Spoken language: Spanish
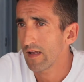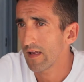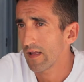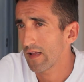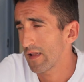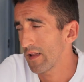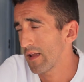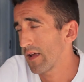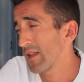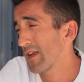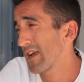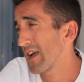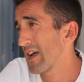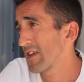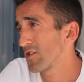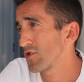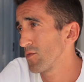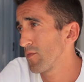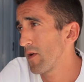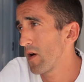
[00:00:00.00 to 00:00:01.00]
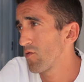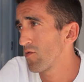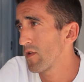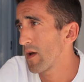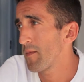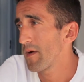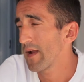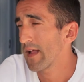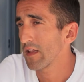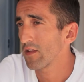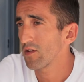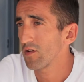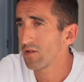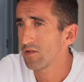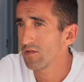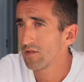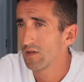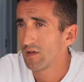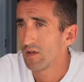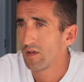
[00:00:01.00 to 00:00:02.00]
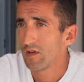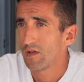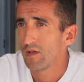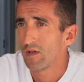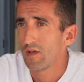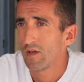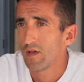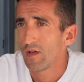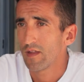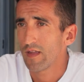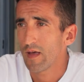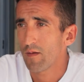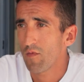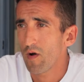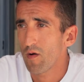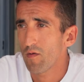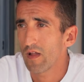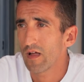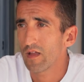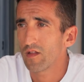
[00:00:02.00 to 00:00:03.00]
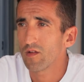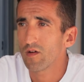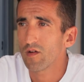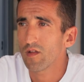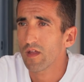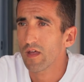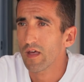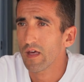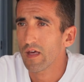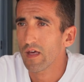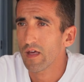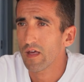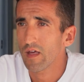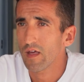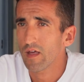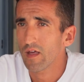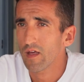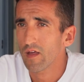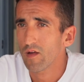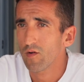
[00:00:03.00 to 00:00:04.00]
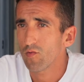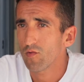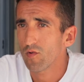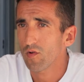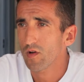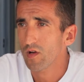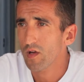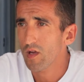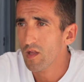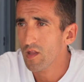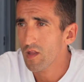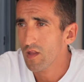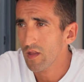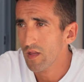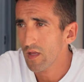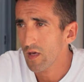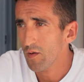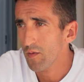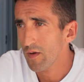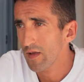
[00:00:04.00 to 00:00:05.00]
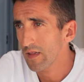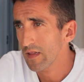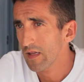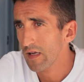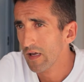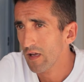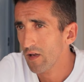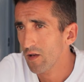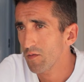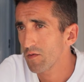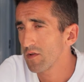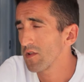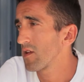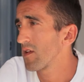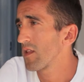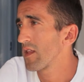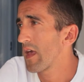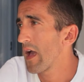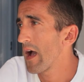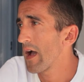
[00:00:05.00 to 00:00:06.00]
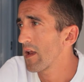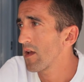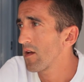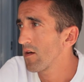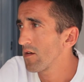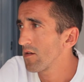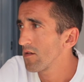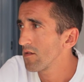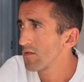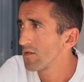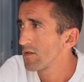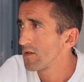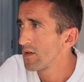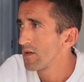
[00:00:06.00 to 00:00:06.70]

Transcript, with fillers: En este caso, para una maratón, estamos hablando de unos 15-20 kilómetros diarios